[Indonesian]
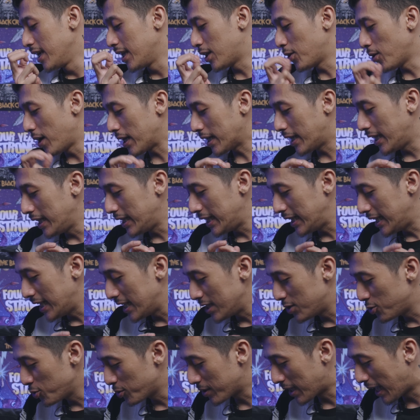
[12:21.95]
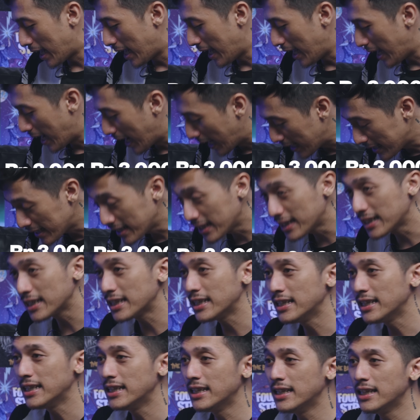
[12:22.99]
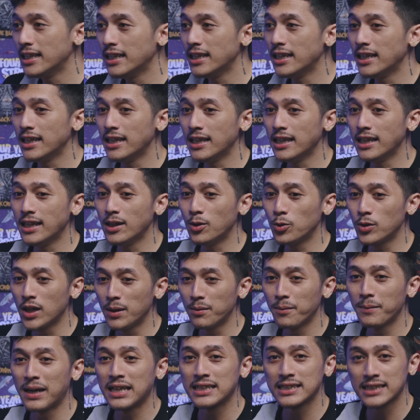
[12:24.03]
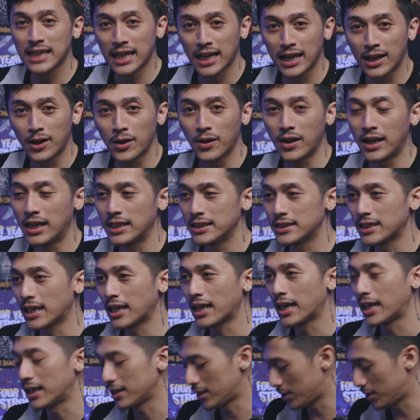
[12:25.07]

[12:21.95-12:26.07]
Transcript: Itu harganya 3 jutaan eh, udah memasang kalau nggak salah.